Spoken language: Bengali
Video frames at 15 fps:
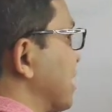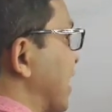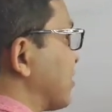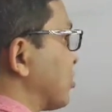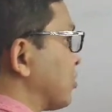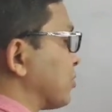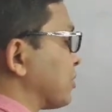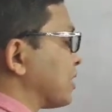সা
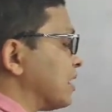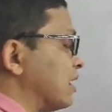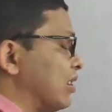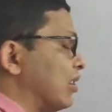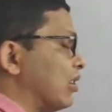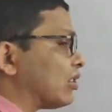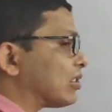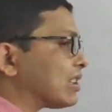জন্মে
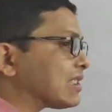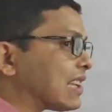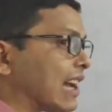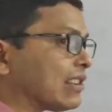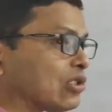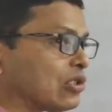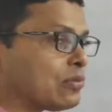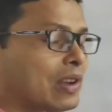অর্থাৎ সা
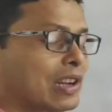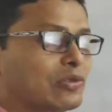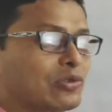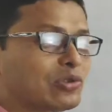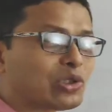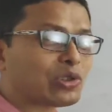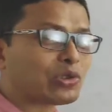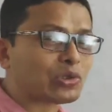জন্মানোর
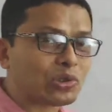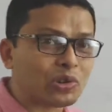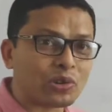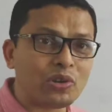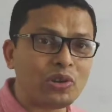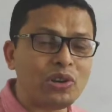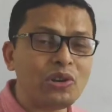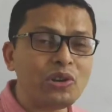শর্ত
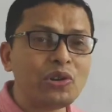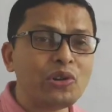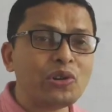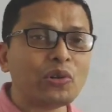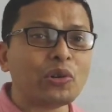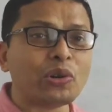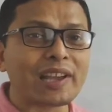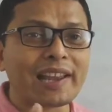হলো
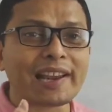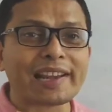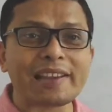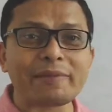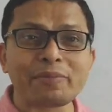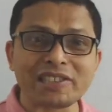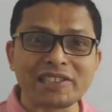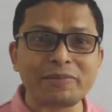ওই
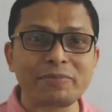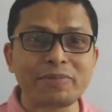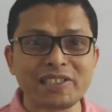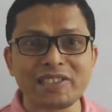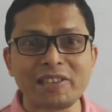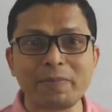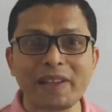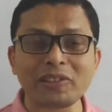এলাকায় বেশি
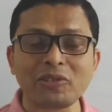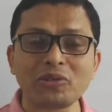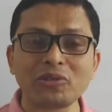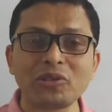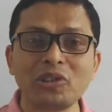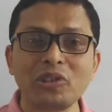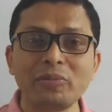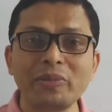বৃষ্টিপাত
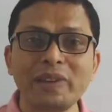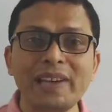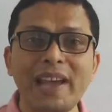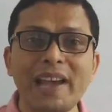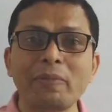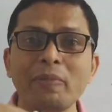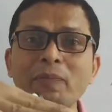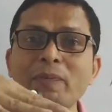হতে হবে
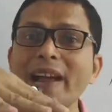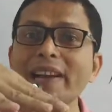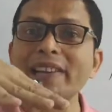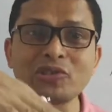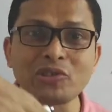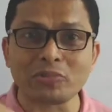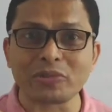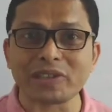এবং পানি
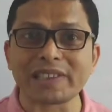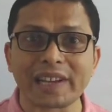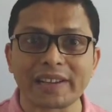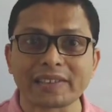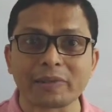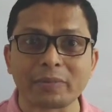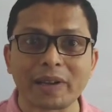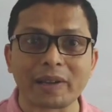জমে
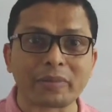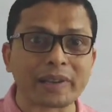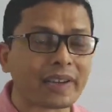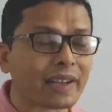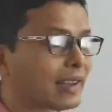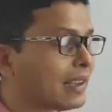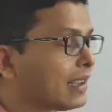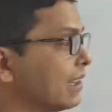থাকতে পারবে
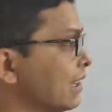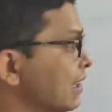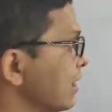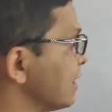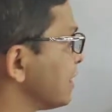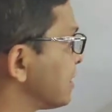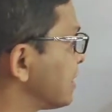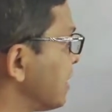না
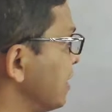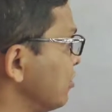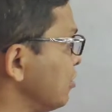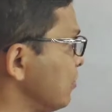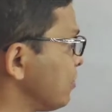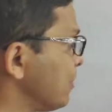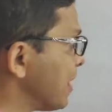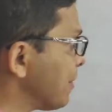যেহেতু
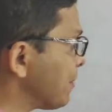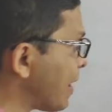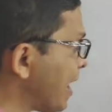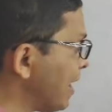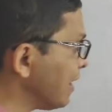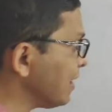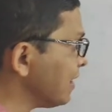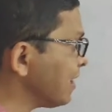এই
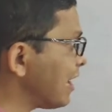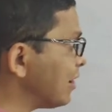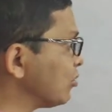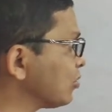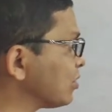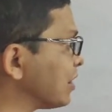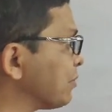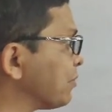পাহাড়ের
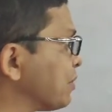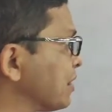ডালুতে